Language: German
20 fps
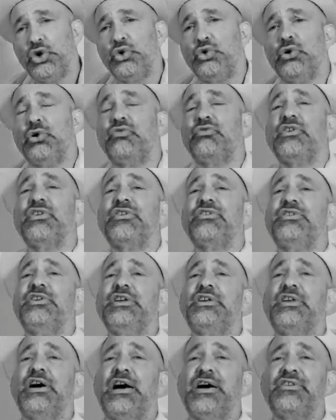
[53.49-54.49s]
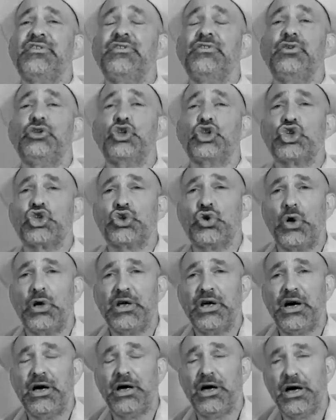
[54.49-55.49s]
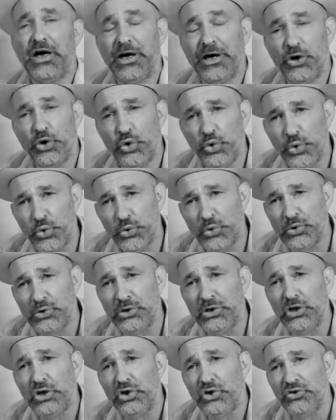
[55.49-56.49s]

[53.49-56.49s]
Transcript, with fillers: dürfte es nicht heißen Steuererhöhung,